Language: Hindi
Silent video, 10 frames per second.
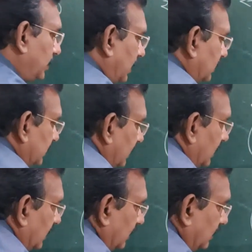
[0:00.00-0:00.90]
को भाग
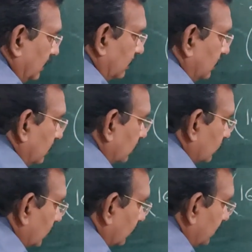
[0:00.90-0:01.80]
देना है
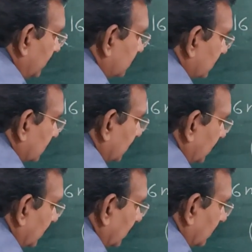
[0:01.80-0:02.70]
तो हम लिख सकते
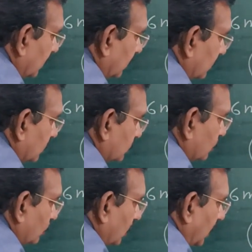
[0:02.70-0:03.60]
हैं
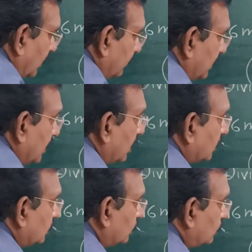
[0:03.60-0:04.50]
सोलह एम की
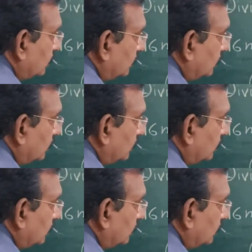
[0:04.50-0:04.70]
घात दो